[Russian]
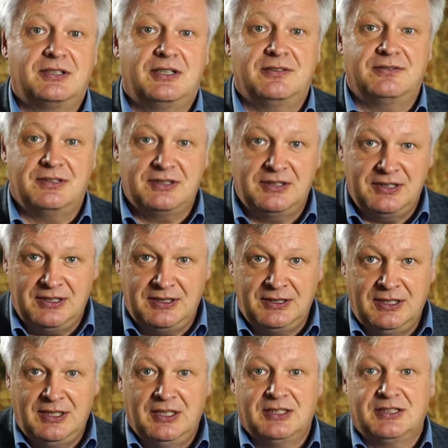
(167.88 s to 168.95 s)
НКВД,
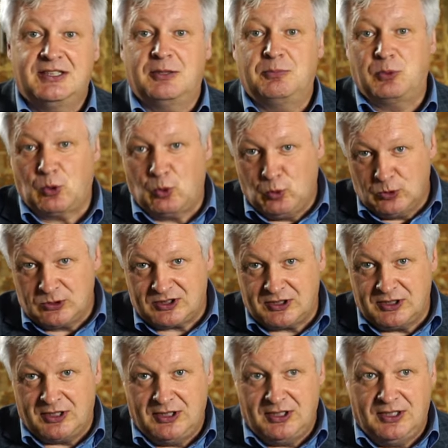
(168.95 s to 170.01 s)

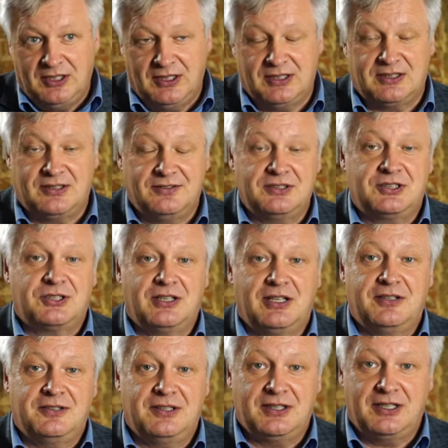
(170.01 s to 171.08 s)
допросы, этого
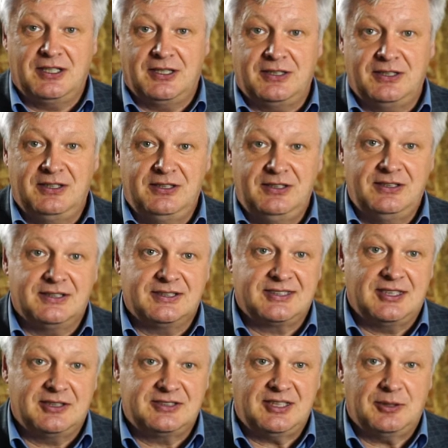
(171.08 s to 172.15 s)
человека и
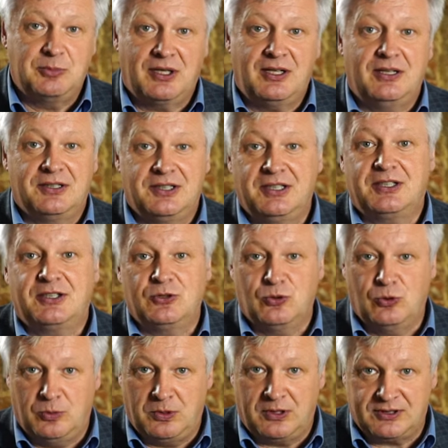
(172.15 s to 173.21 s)
со собрал некий
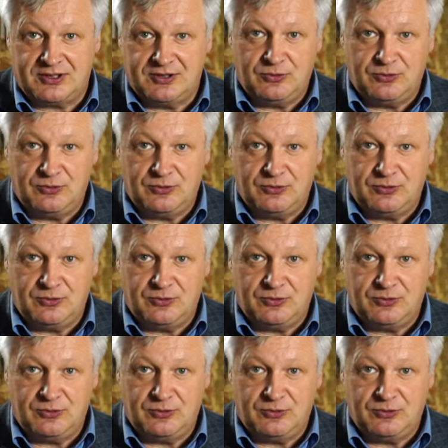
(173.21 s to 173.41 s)
образ.